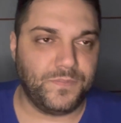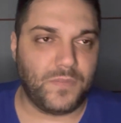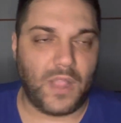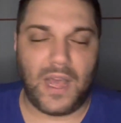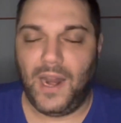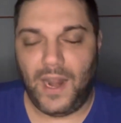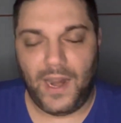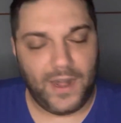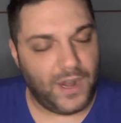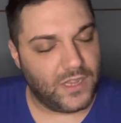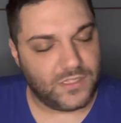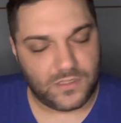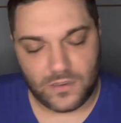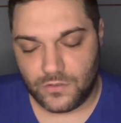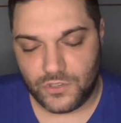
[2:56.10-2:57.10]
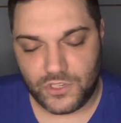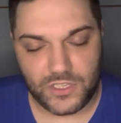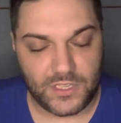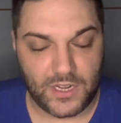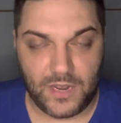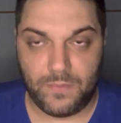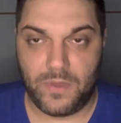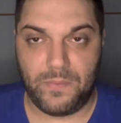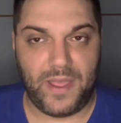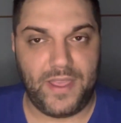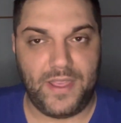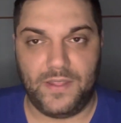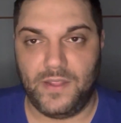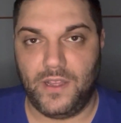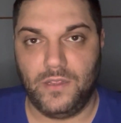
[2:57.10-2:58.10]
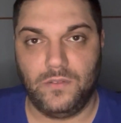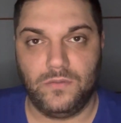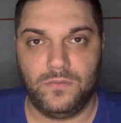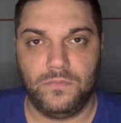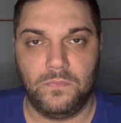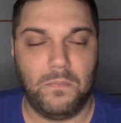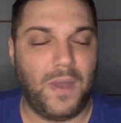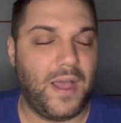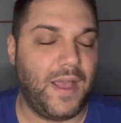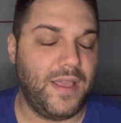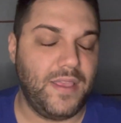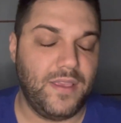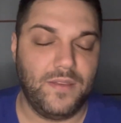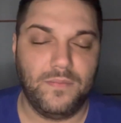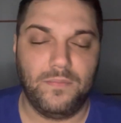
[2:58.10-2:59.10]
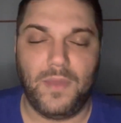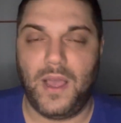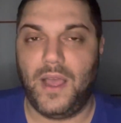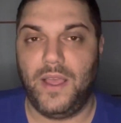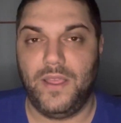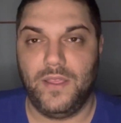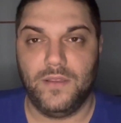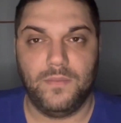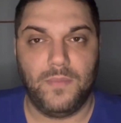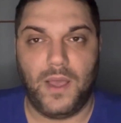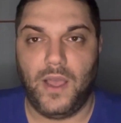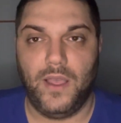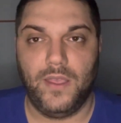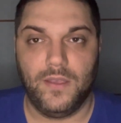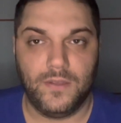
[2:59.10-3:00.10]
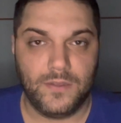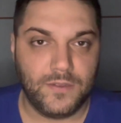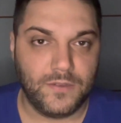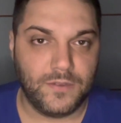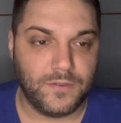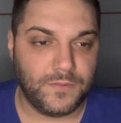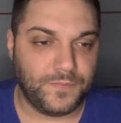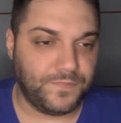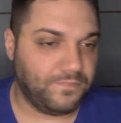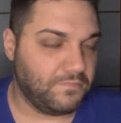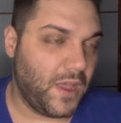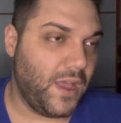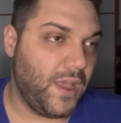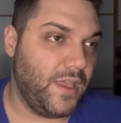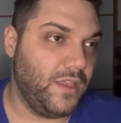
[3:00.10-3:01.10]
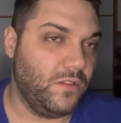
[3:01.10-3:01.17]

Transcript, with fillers: all'Al-Nasr non ci sarebbe mai andato mai, mai, mai, mai.